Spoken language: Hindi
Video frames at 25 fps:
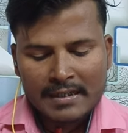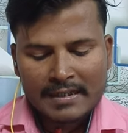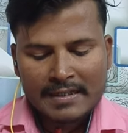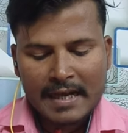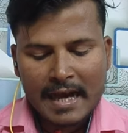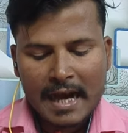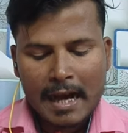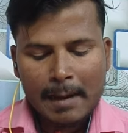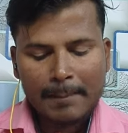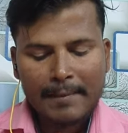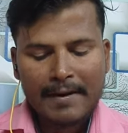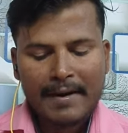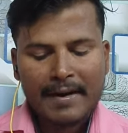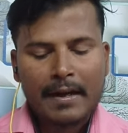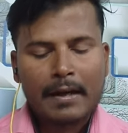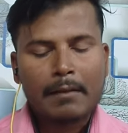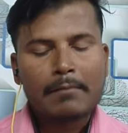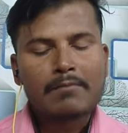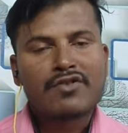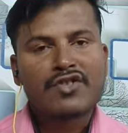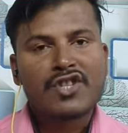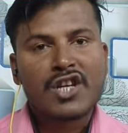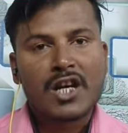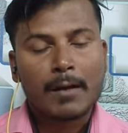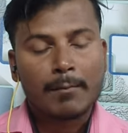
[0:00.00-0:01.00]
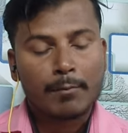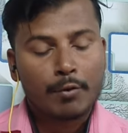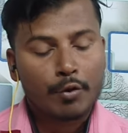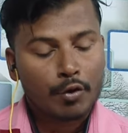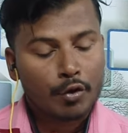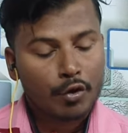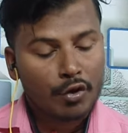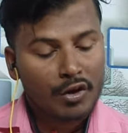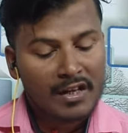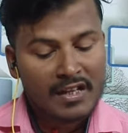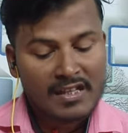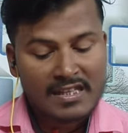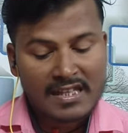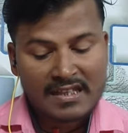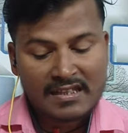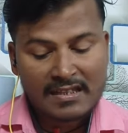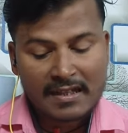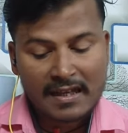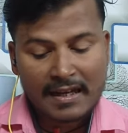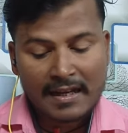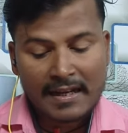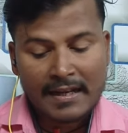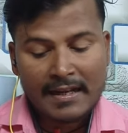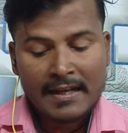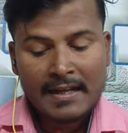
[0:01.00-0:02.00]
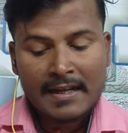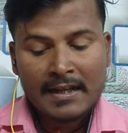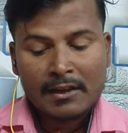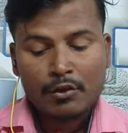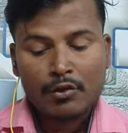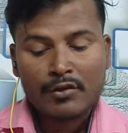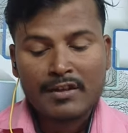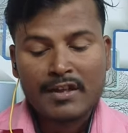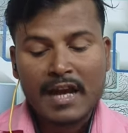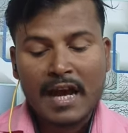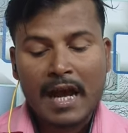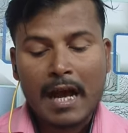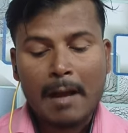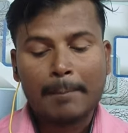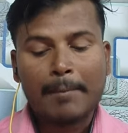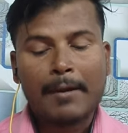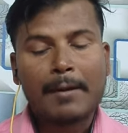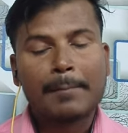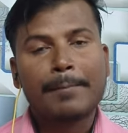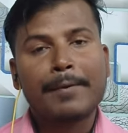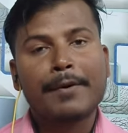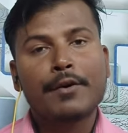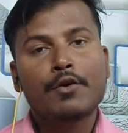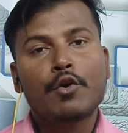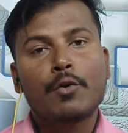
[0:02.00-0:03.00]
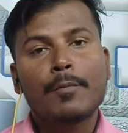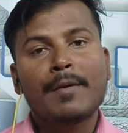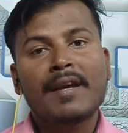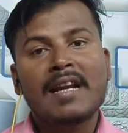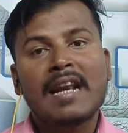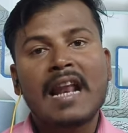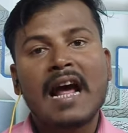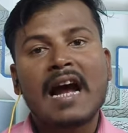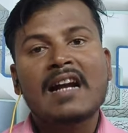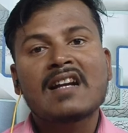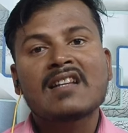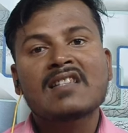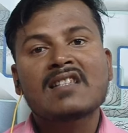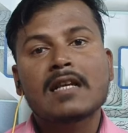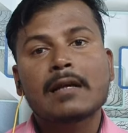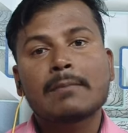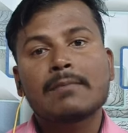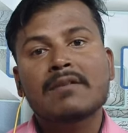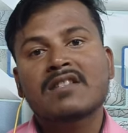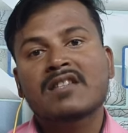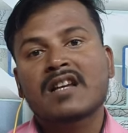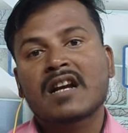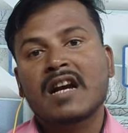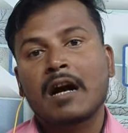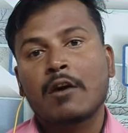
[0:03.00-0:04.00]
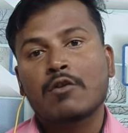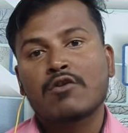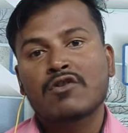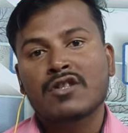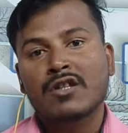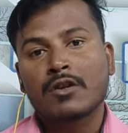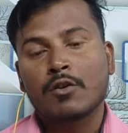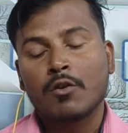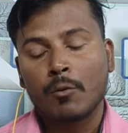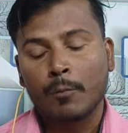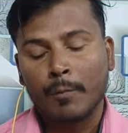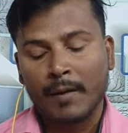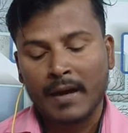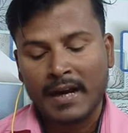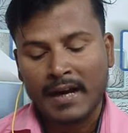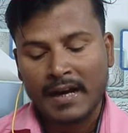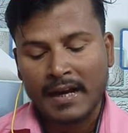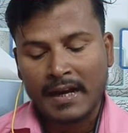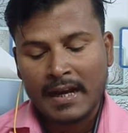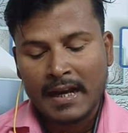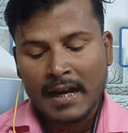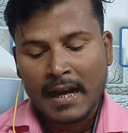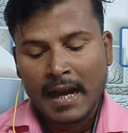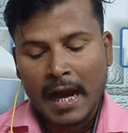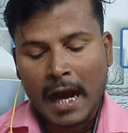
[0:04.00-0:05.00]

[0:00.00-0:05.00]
यहां पर अगर हम चेकबुक को डिस्कस करें तो यहां पर बीओबी लाइट सेविंग्स अकाउंट्स के ऊपर